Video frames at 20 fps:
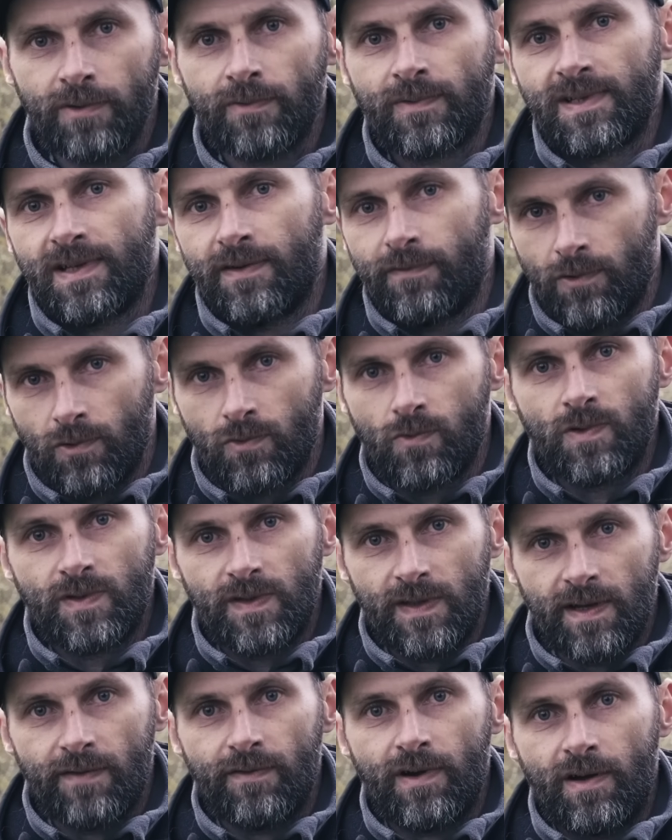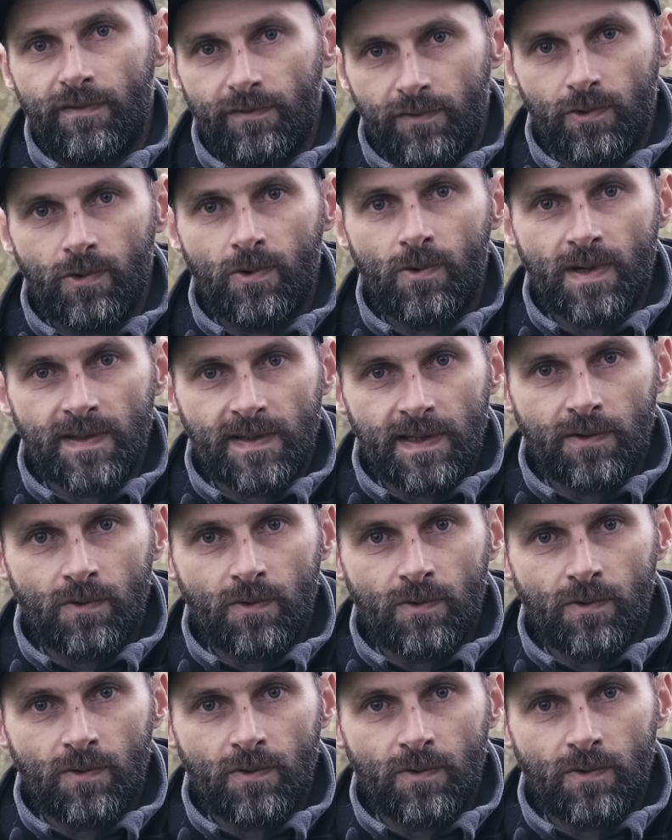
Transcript: Donc ça vaut le coup aussi d'avoir un fluoro assez